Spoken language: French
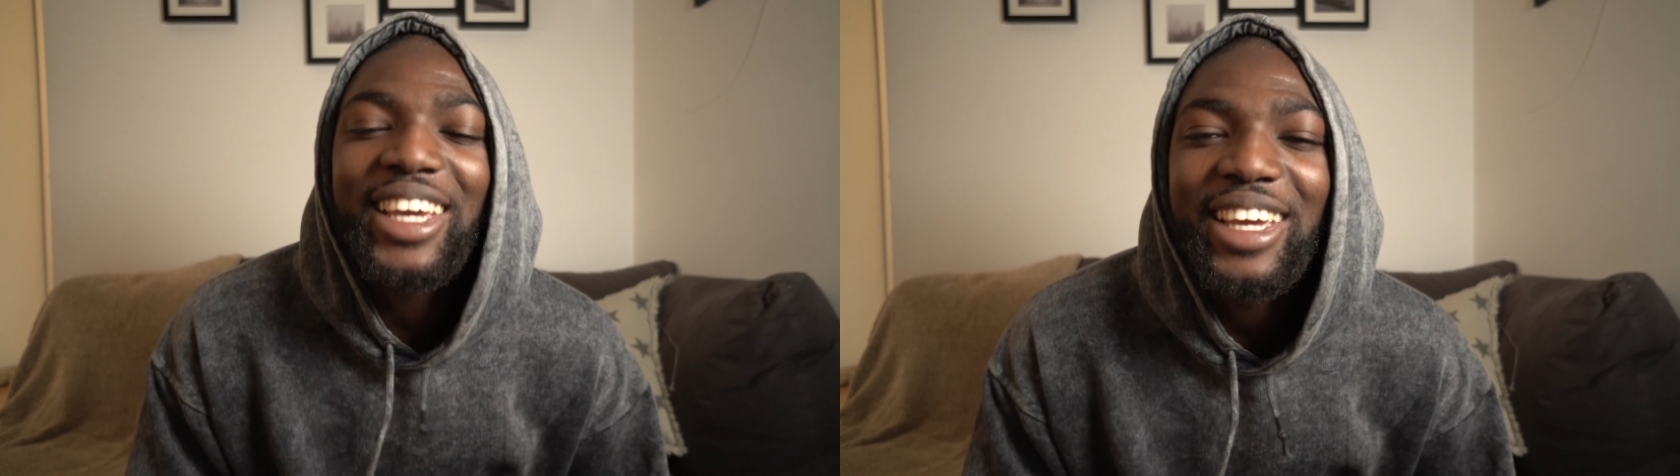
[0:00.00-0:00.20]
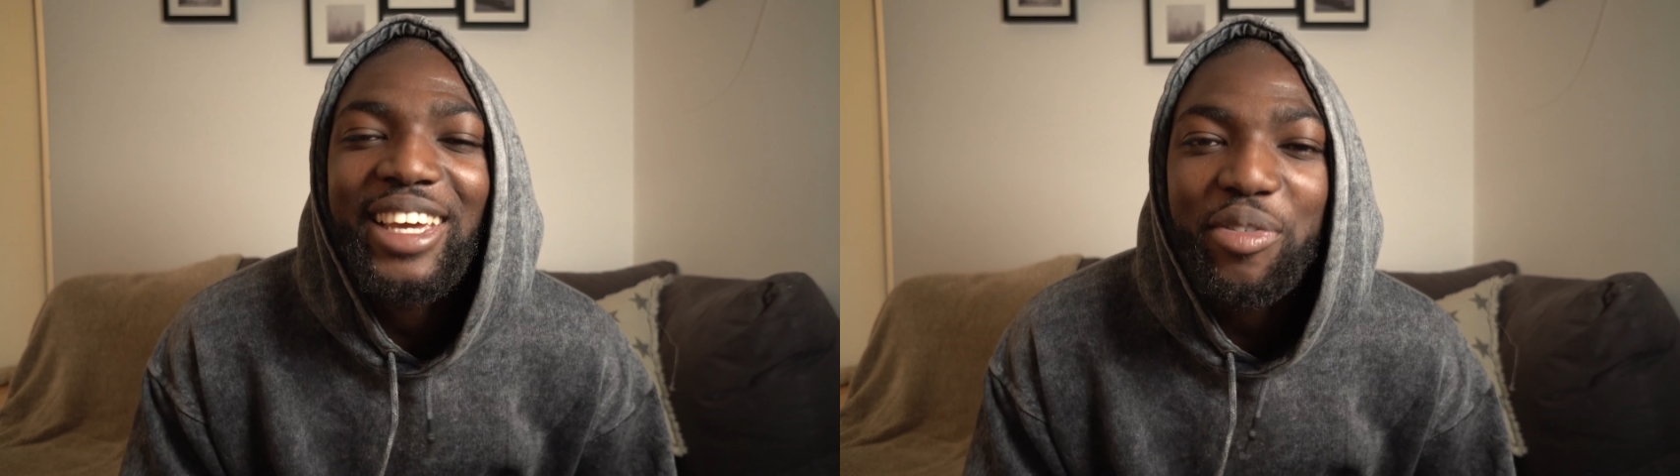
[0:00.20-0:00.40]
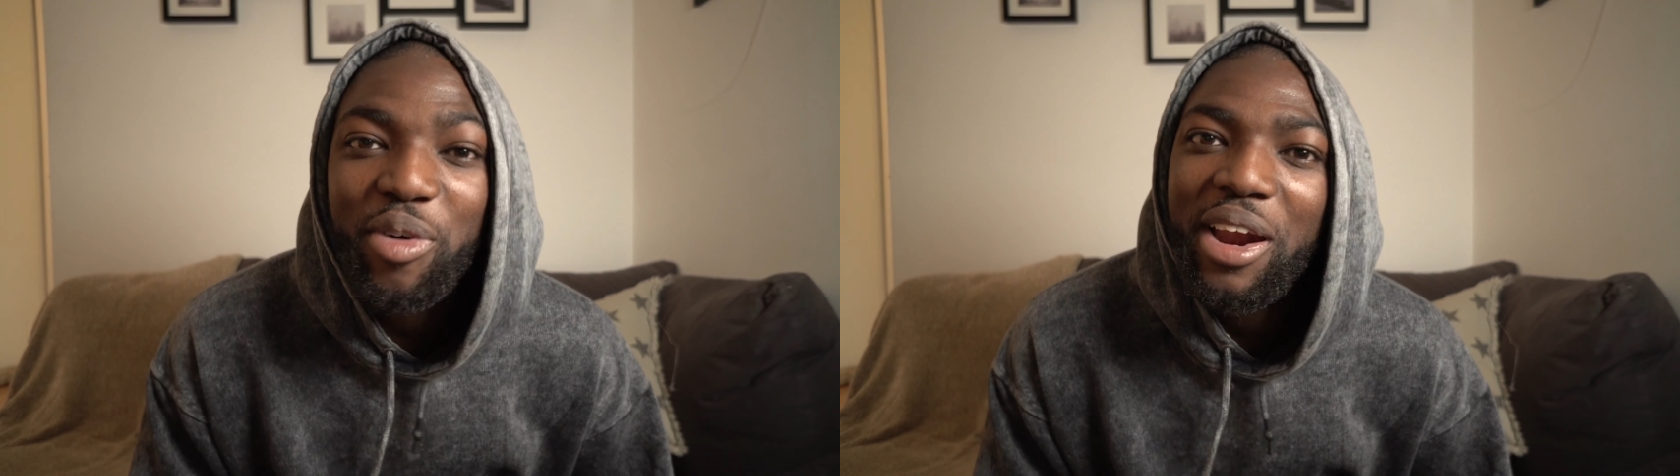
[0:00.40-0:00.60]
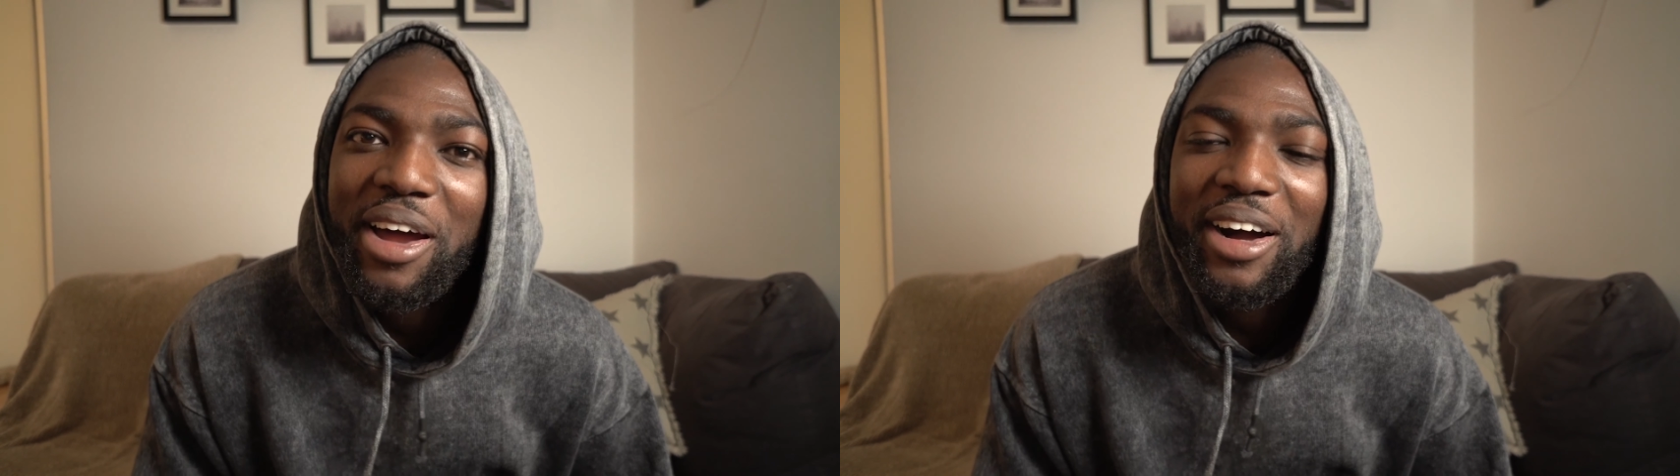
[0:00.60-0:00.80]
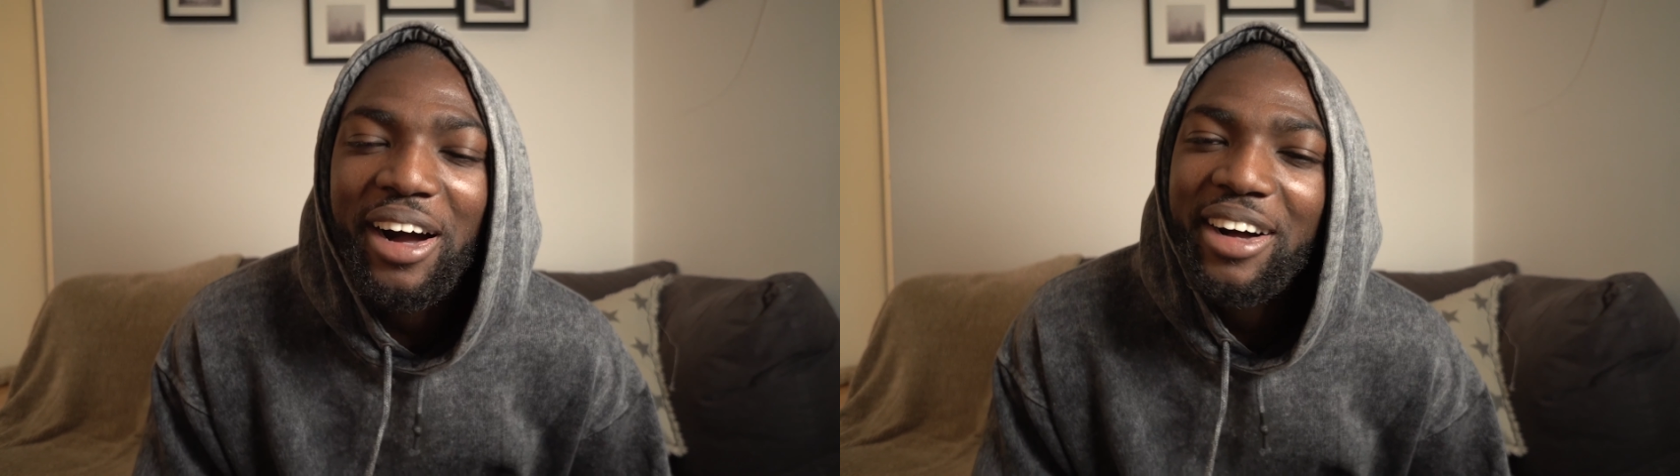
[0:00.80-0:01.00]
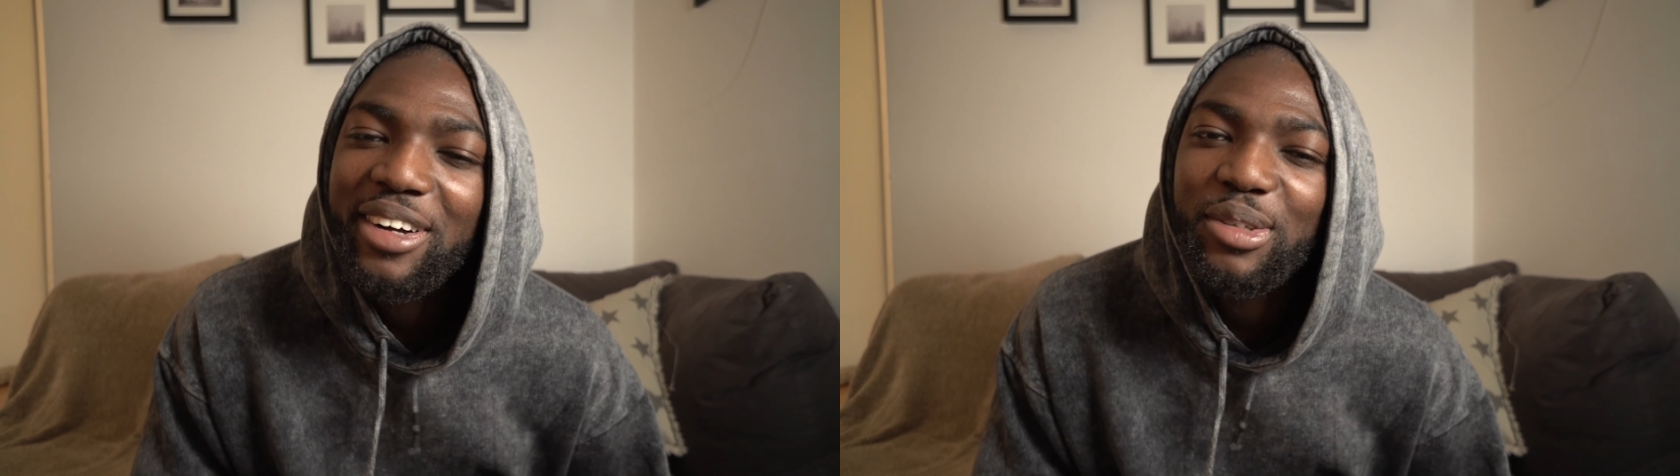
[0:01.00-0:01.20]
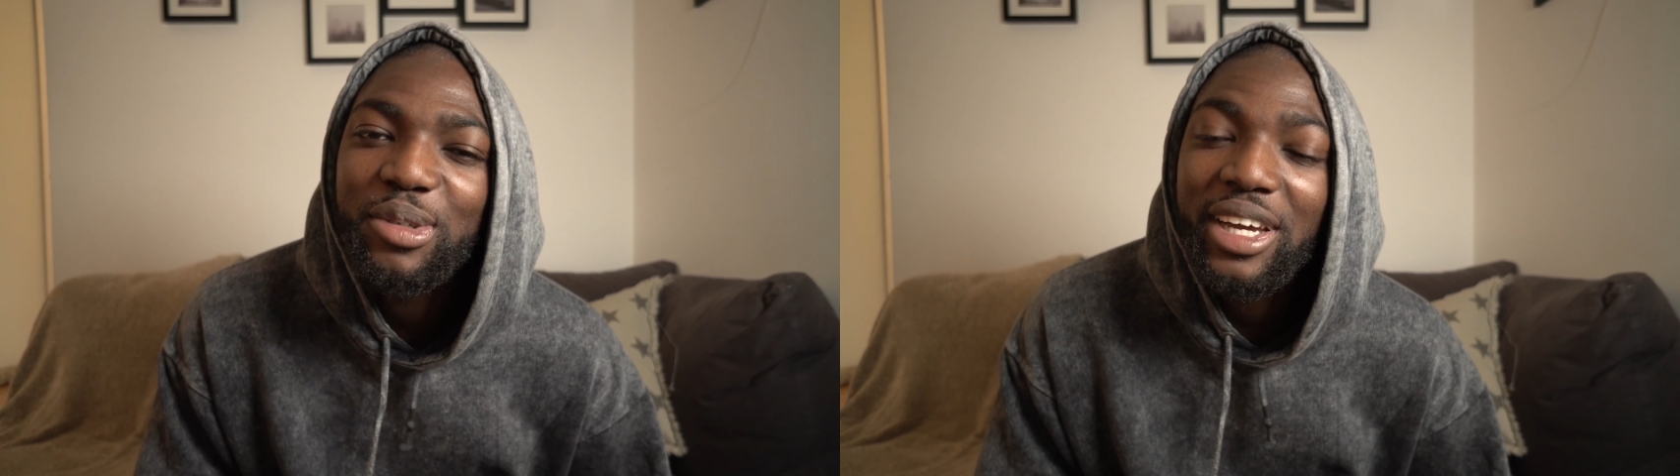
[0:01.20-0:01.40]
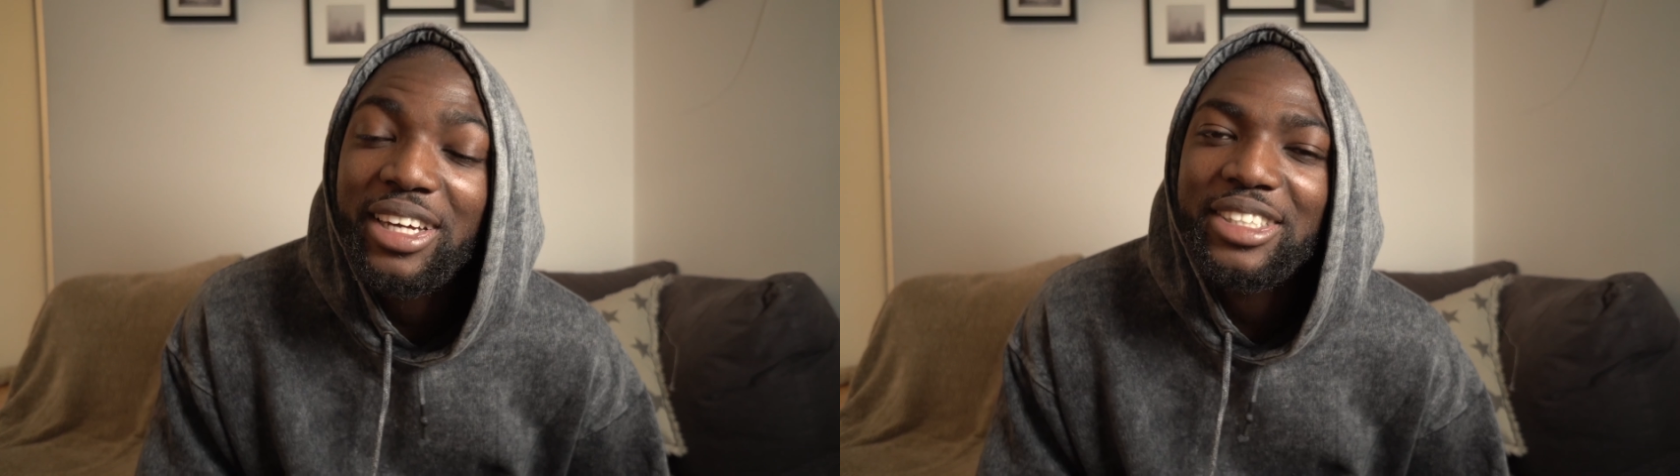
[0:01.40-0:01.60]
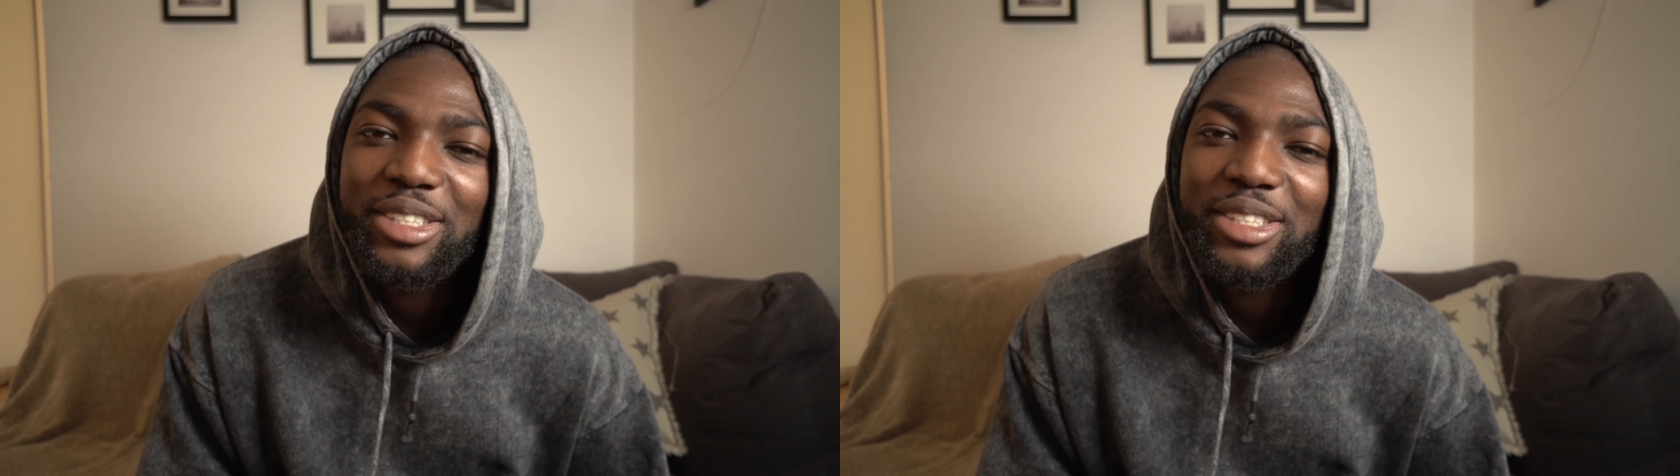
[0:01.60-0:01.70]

Et, voilà, hein. en tout cas,